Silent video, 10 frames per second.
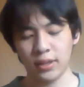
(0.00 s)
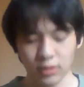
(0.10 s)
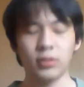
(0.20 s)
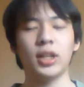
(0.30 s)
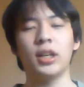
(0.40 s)

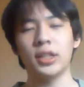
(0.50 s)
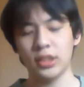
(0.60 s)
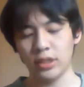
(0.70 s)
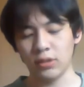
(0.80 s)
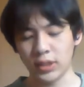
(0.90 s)
そんな感
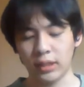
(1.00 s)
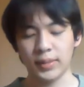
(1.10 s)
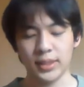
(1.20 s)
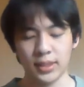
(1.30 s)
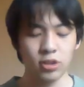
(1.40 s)
じでござい
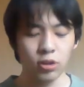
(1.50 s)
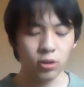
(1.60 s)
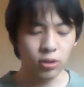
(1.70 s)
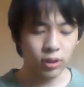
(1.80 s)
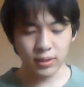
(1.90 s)
ます。一
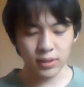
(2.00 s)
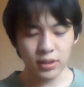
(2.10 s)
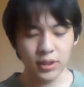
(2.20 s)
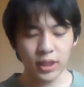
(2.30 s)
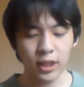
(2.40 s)
応、
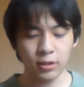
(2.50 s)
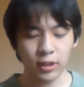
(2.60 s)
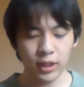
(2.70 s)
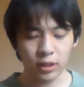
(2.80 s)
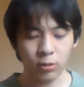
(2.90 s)
ツイッターと
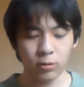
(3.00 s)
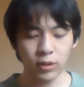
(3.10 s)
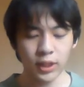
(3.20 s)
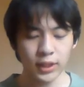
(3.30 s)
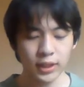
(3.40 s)
かで恒
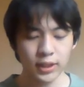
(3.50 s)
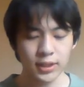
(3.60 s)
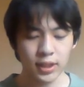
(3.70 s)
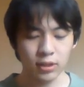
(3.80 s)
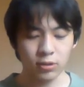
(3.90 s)
例なんで
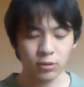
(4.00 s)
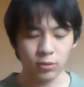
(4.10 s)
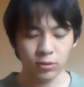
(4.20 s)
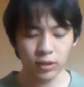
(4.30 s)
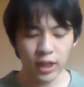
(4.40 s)
すけど、
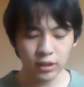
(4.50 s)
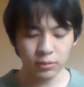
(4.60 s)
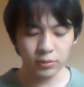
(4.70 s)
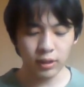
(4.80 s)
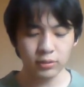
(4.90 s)
この
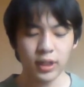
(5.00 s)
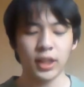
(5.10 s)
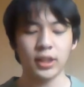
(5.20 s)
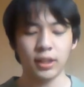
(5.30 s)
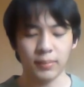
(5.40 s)
学部は受
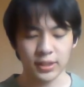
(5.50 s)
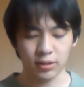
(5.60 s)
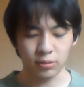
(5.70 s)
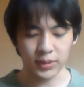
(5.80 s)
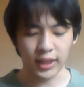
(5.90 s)
かってま
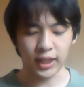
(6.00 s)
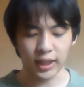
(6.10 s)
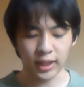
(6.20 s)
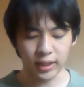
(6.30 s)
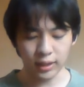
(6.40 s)
すよみたいな、
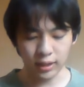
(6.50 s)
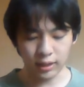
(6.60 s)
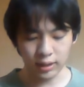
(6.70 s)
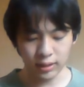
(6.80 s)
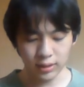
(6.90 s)

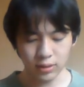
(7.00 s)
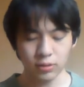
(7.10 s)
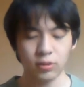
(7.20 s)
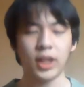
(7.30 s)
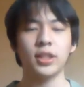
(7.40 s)
そ
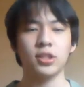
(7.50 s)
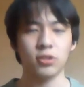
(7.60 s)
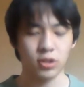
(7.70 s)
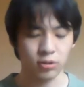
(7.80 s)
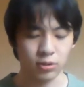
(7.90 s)
の話
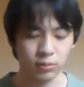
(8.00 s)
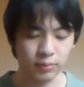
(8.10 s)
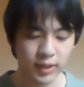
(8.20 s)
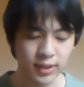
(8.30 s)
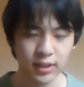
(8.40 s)
をしようと思い
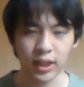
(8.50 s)
ます。